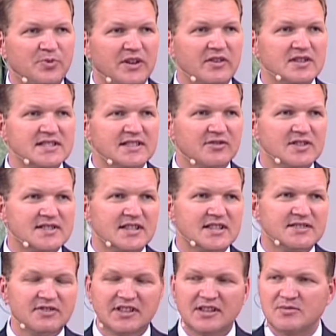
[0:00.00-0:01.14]
приветствовать
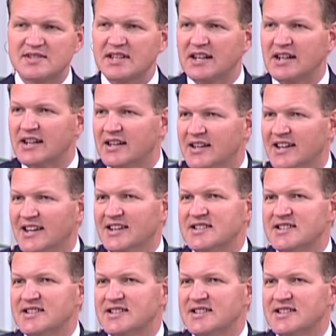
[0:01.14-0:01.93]
здесь, в этом зале,